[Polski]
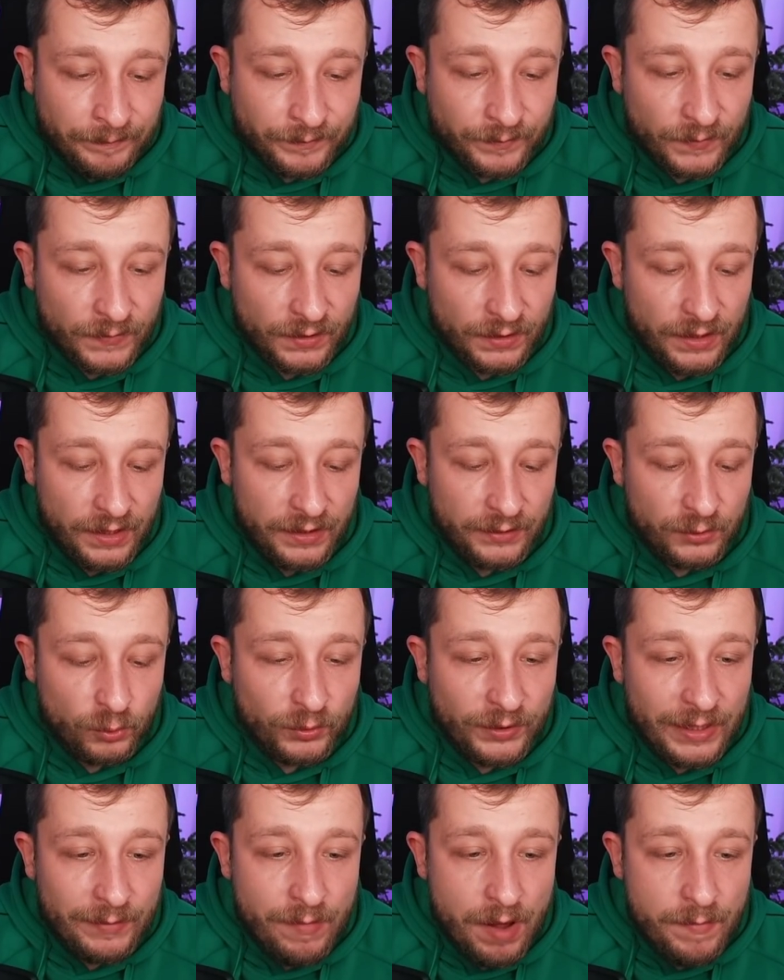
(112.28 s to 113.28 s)
Mm, e,
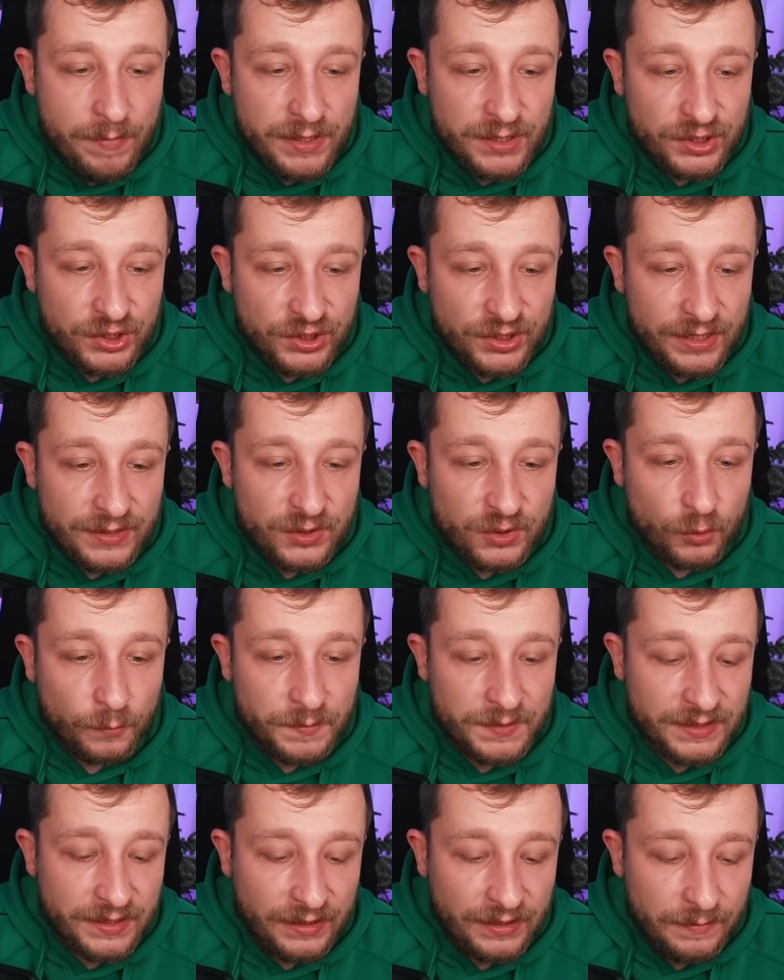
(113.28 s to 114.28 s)
tutaj mamy jeszcze
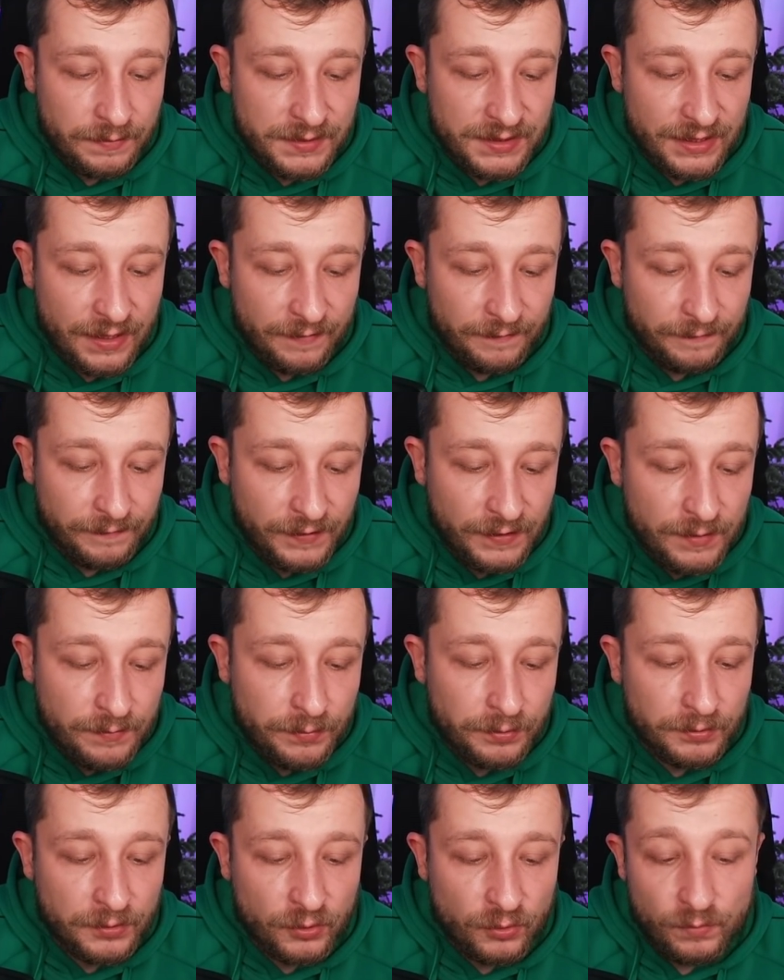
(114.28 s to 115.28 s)
subskrypcja
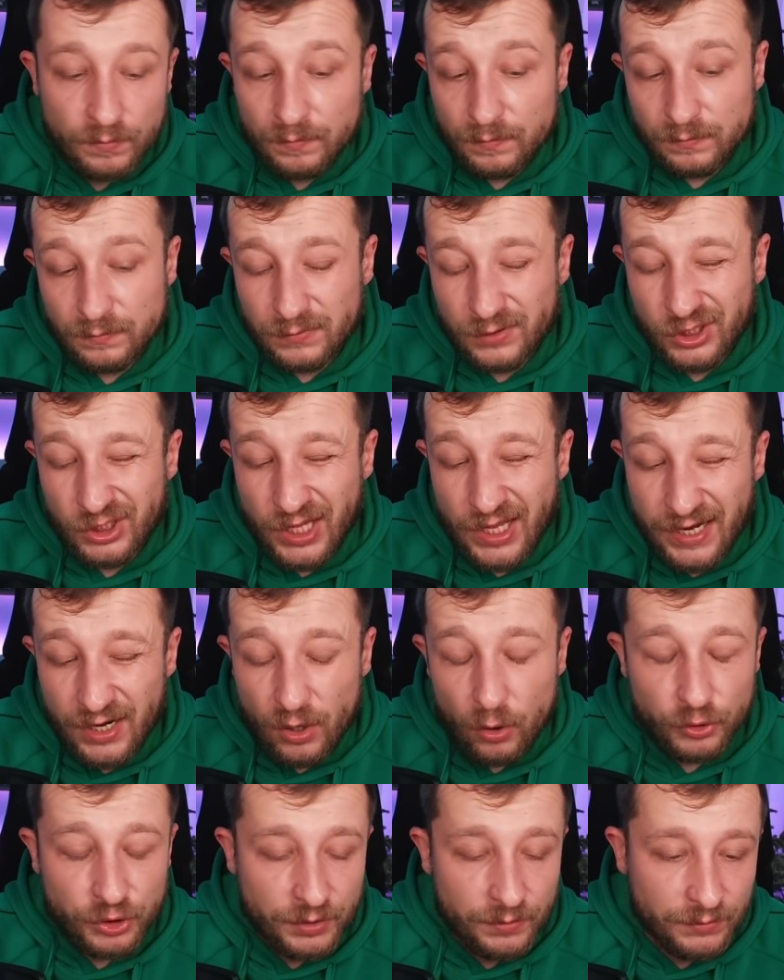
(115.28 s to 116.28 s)
VIP, tu
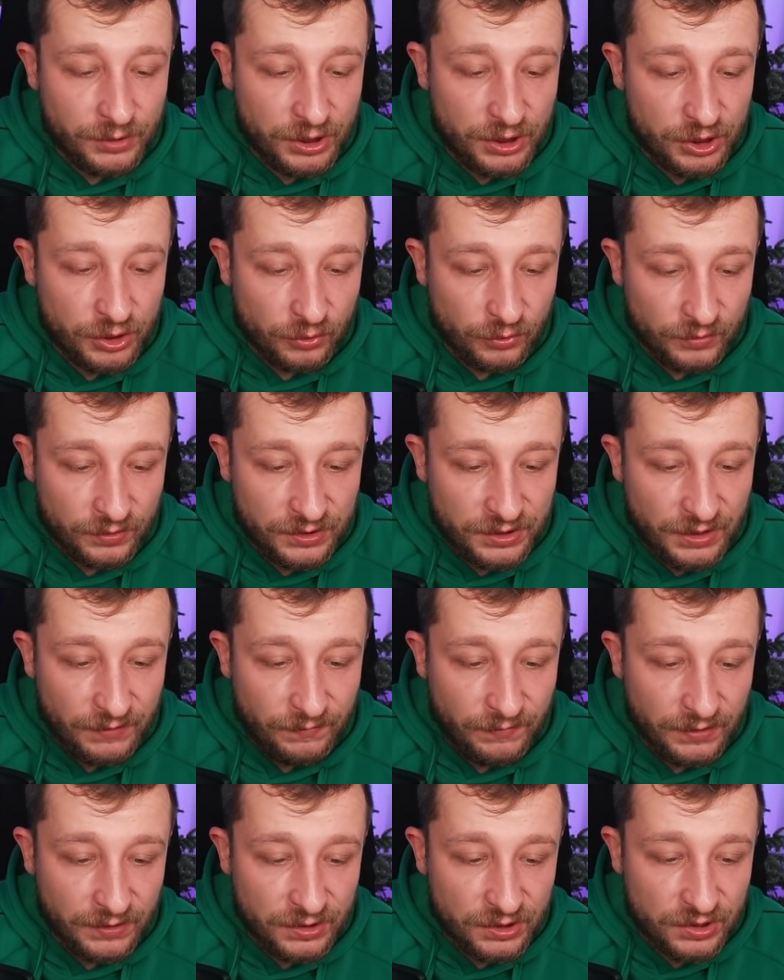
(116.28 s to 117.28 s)

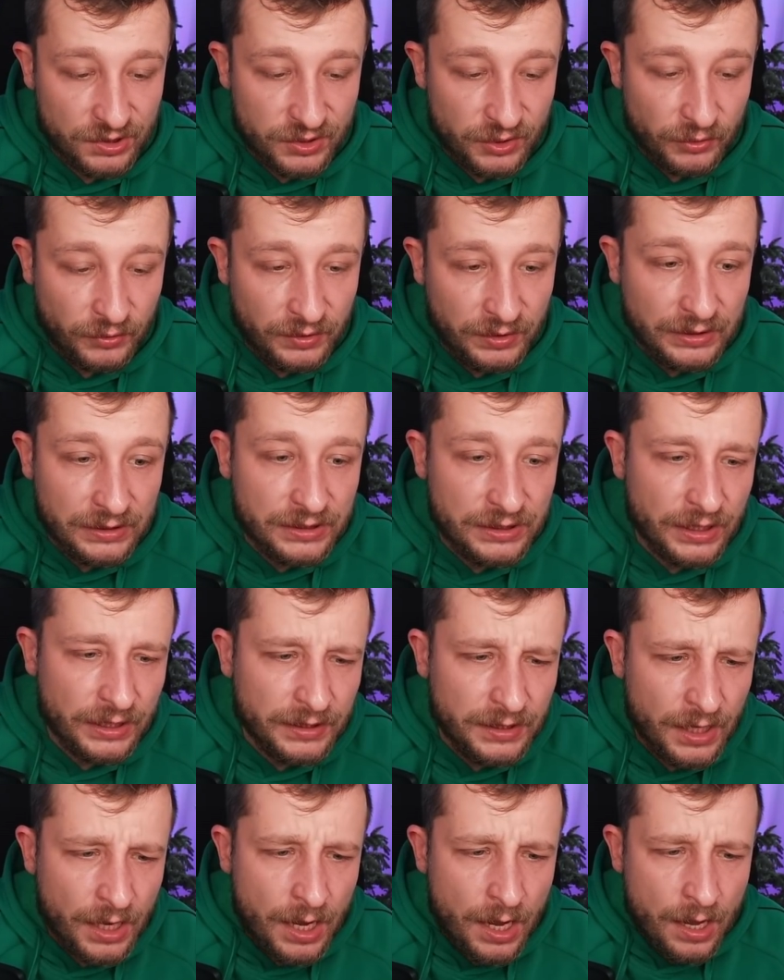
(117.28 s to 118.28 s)
4,89 co
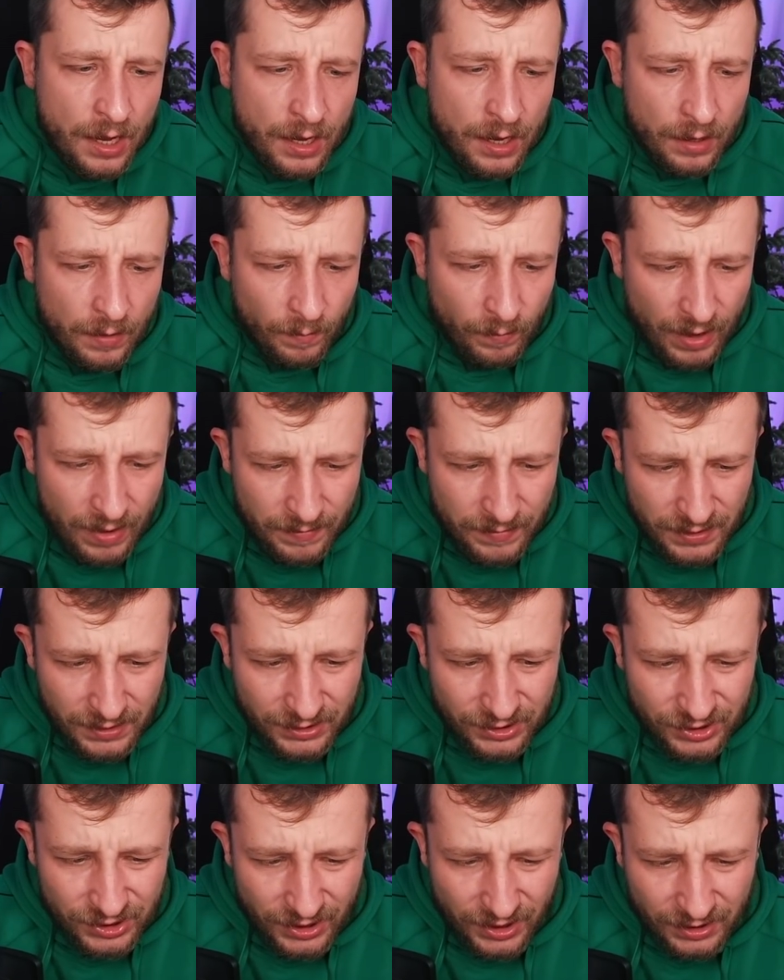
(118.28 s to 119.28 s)
tydzień. Mamy
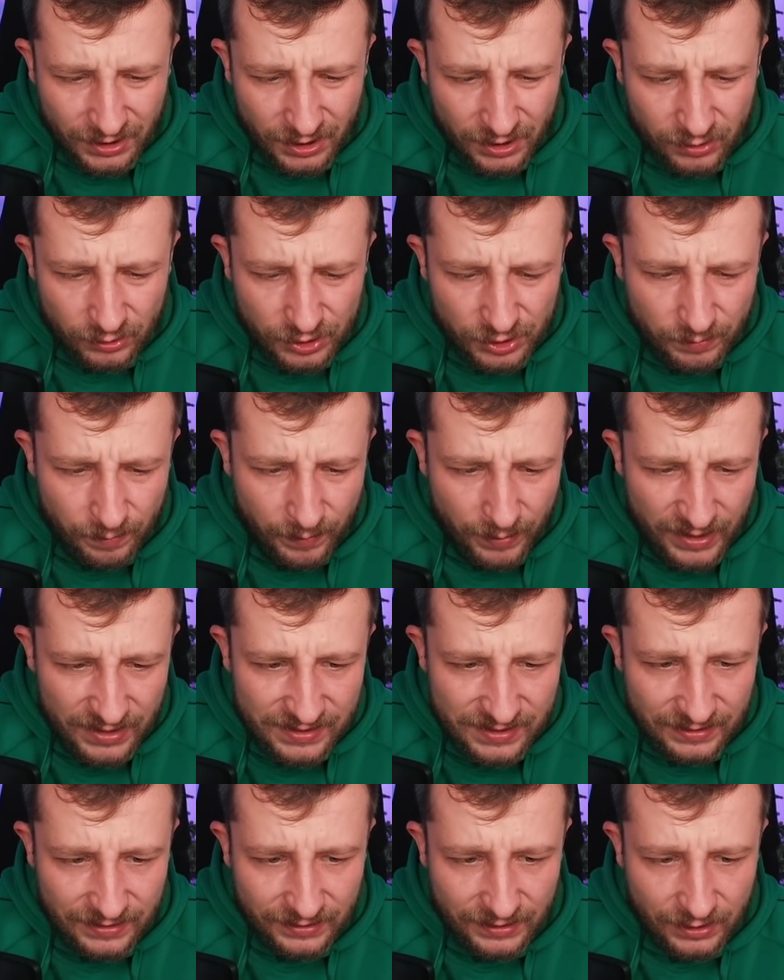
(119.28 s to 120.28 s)
jeszcze jakiegoś
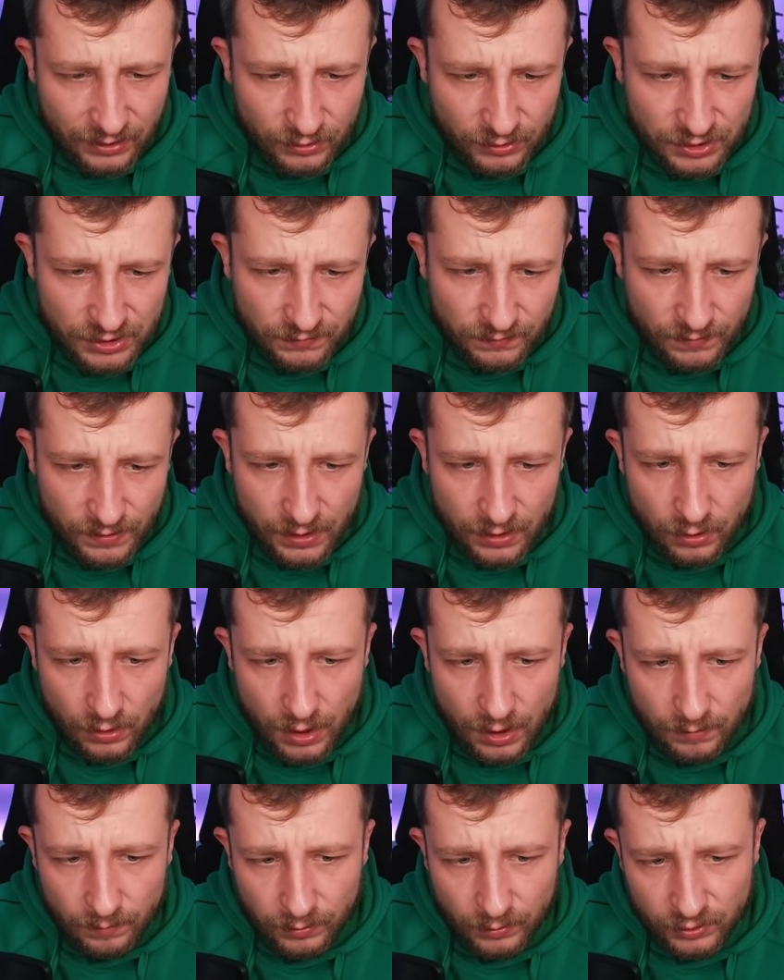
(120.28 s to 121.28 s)
pasa takiego dziwnego,
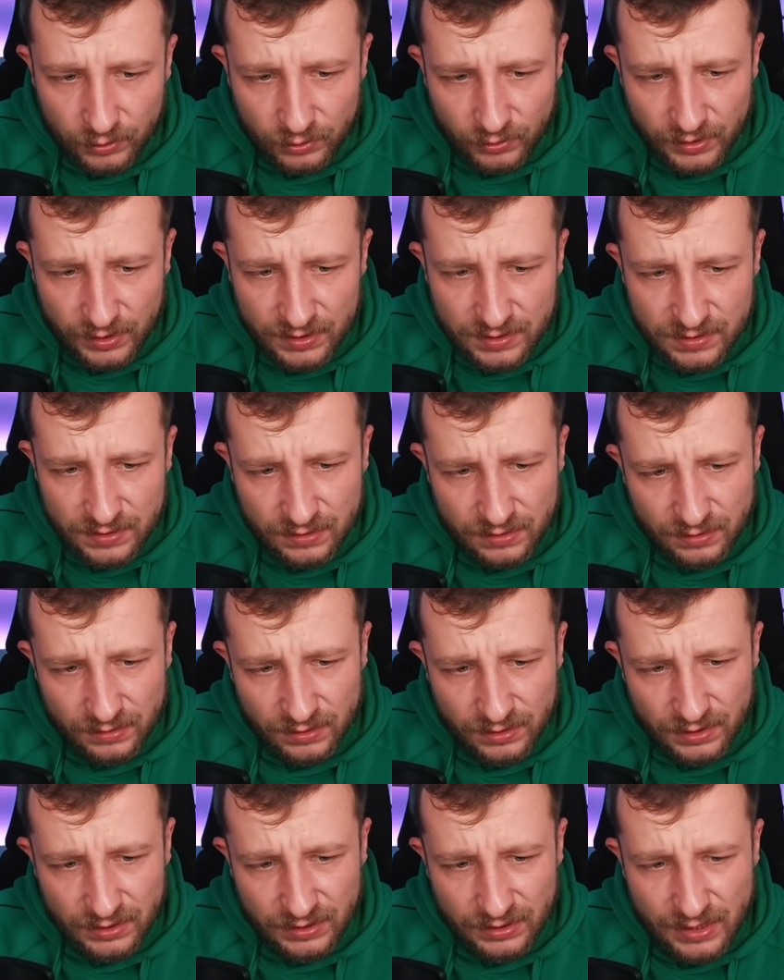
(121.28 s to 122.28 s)
albo to jest.
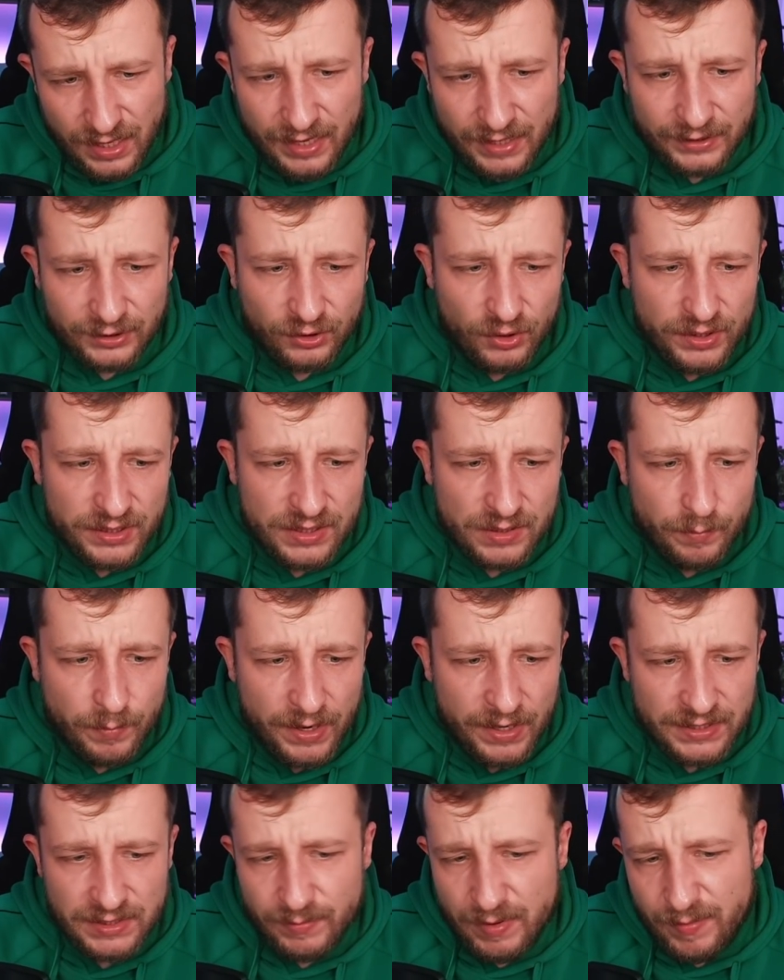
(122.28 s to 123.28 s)
Y, tak, to jest
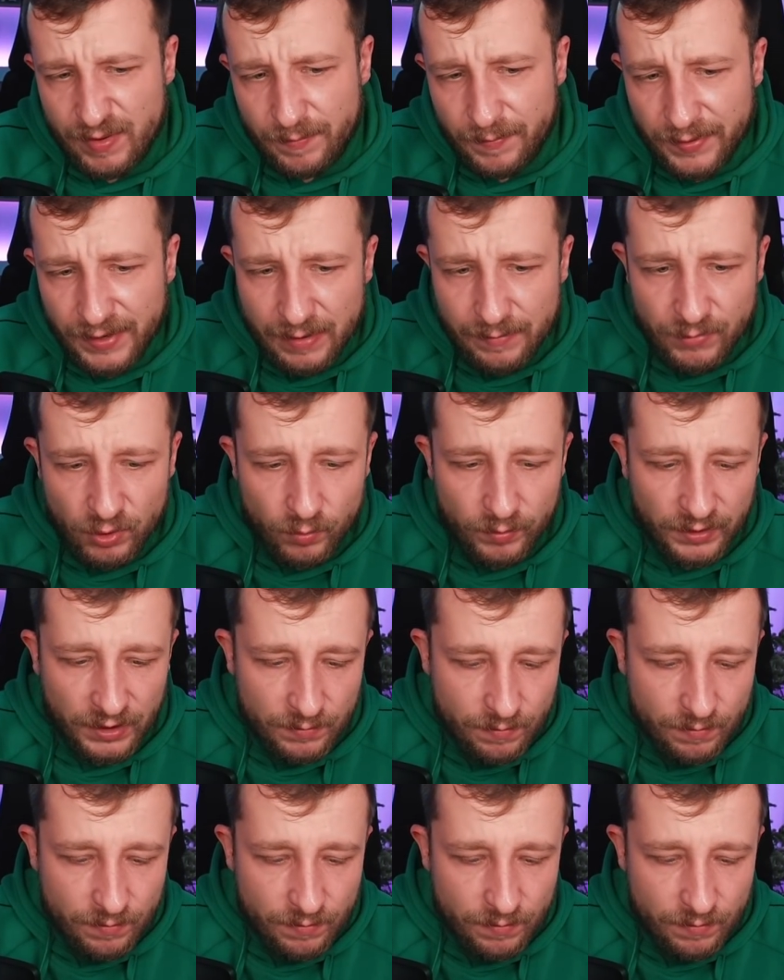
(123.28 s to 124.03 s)
pas. Mamy premium i